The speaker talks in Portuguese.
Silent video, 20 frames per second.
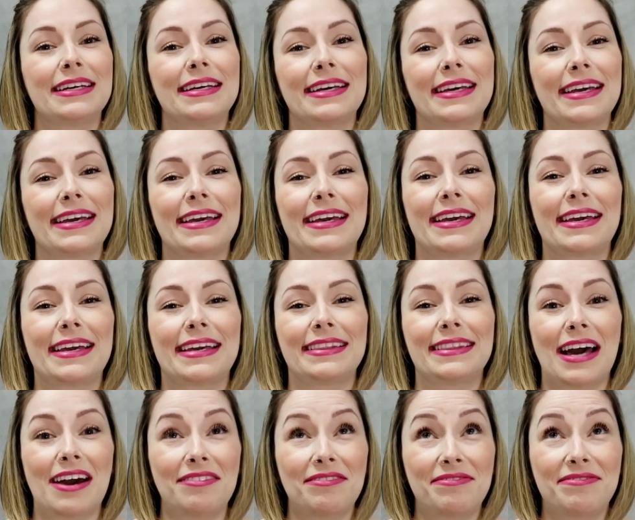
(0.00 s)
é,
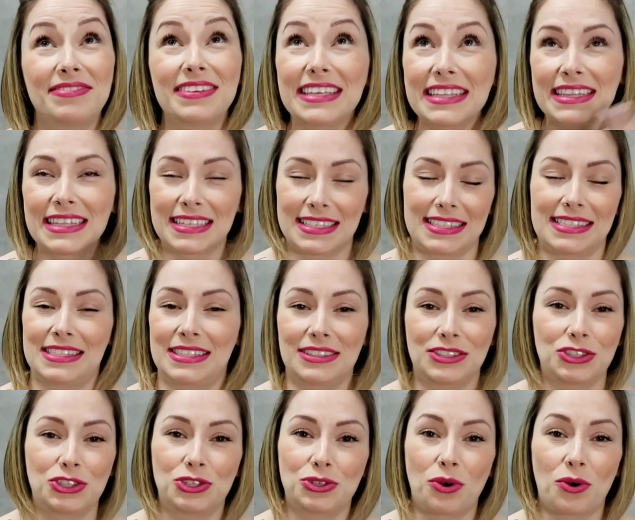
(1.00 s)
da vida,
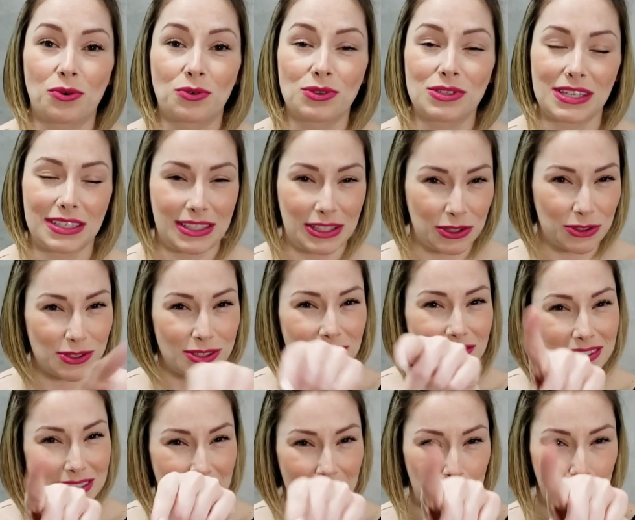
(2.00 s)
assim, de onça, que
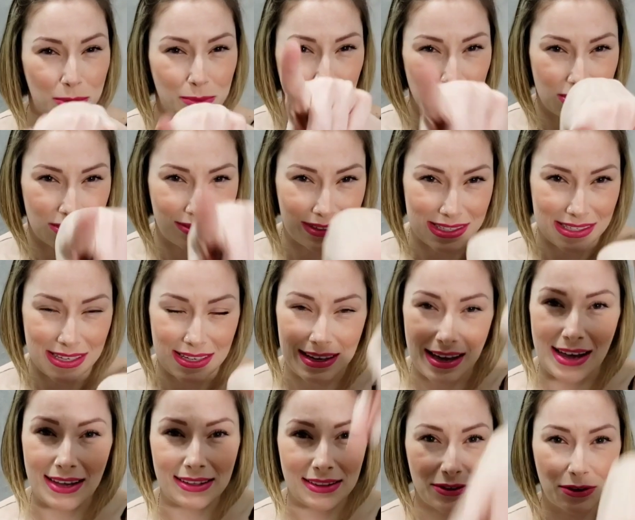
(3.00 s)
inclusive está na promoção na
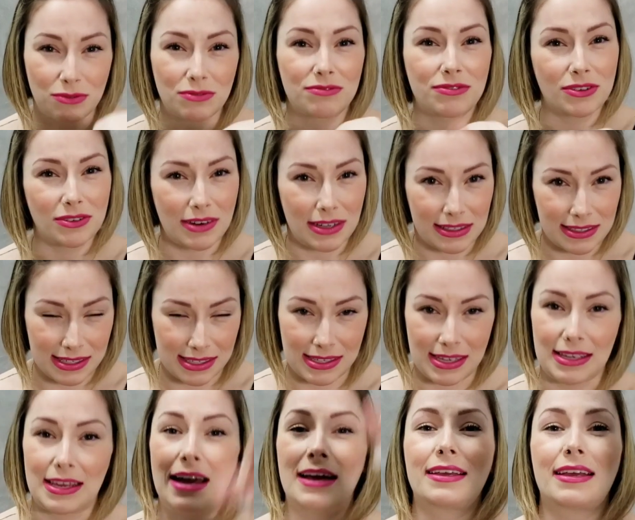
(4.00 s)
C&A, então vão lá na
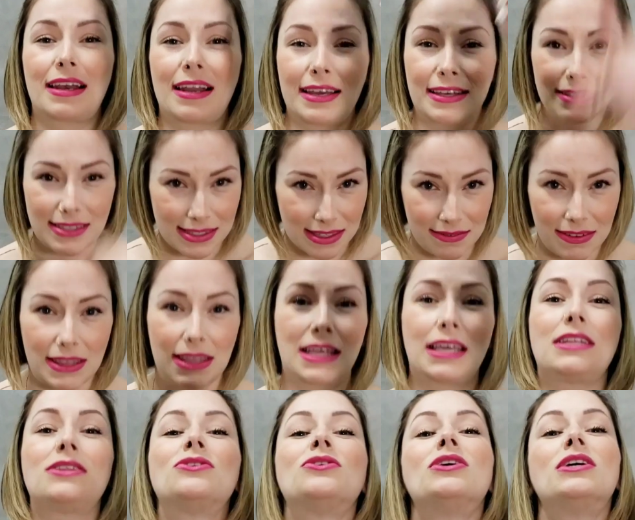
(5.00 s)
C&A, que ela ainda está
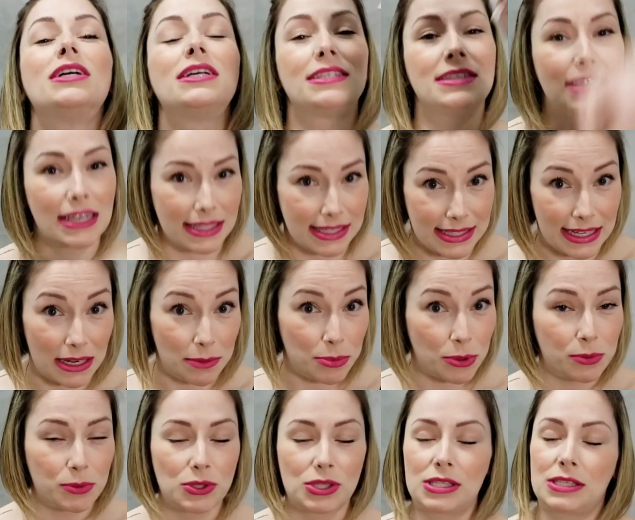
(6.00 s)
vendendo e ela está na
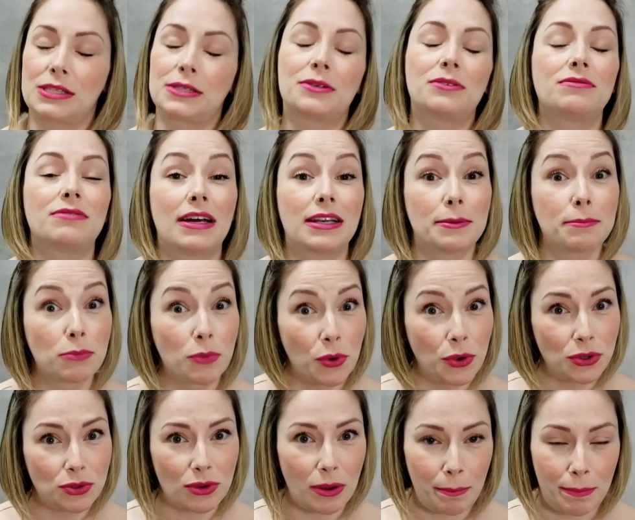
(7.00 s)
promoção, vale
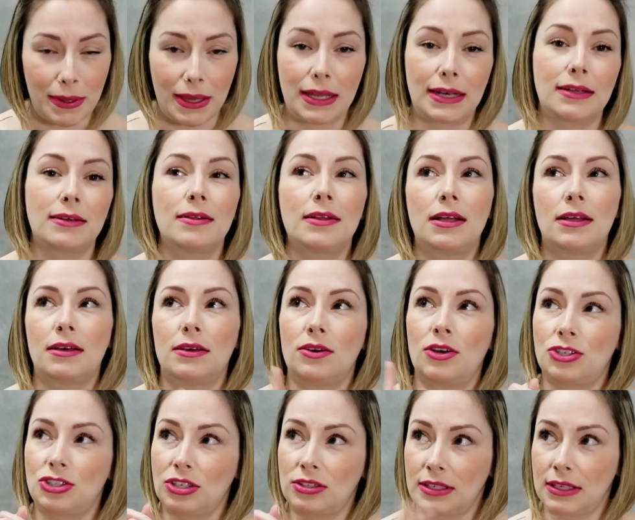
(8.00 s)
muito a pena. Eu
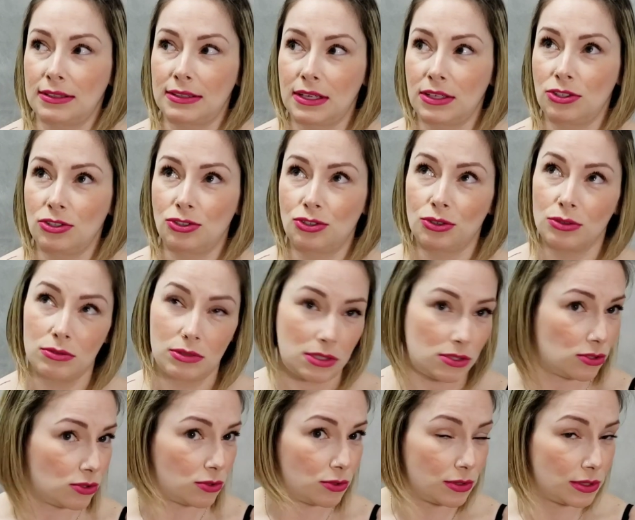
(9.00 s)
acho que tem até de
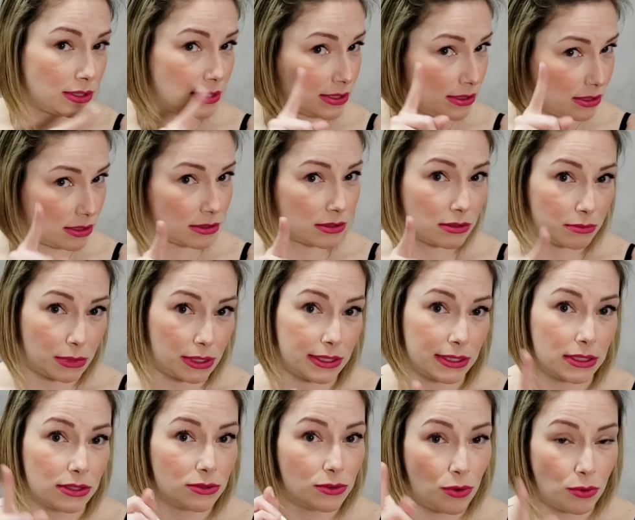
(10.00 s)
outras cores, se eu não me
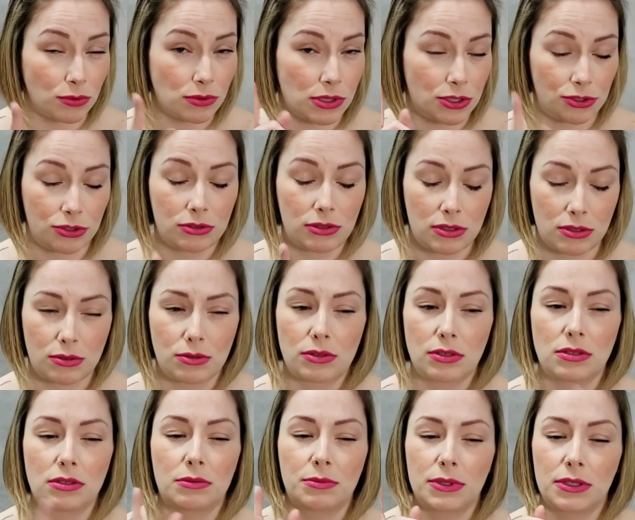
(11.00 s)
engano, onça de outras
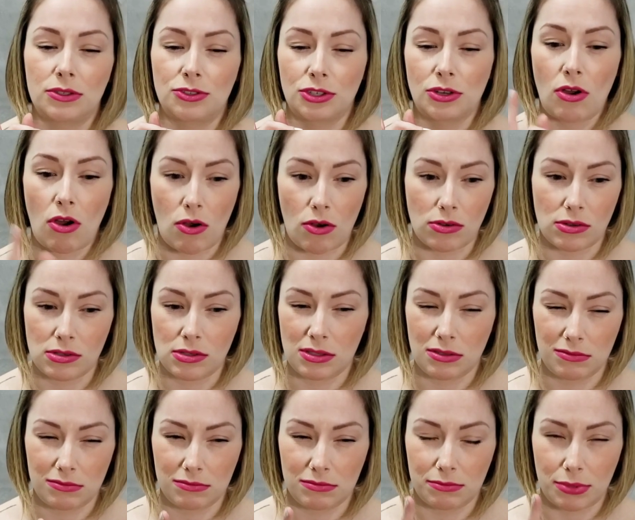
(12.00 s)
cores, se eu não me engano, acho que
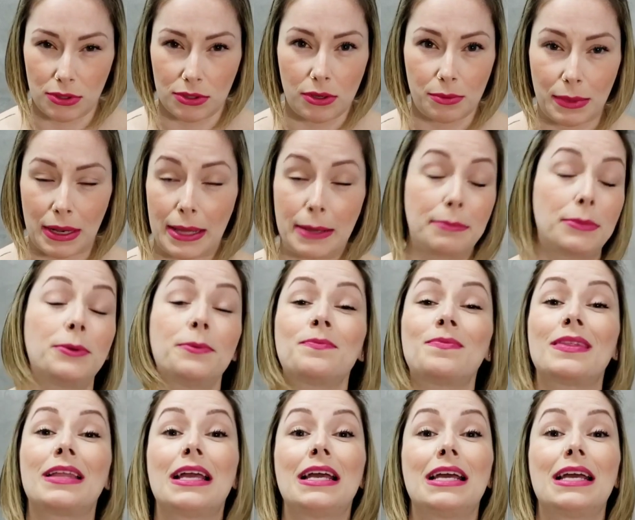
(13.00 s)
rosa, pelo que eu me lembro.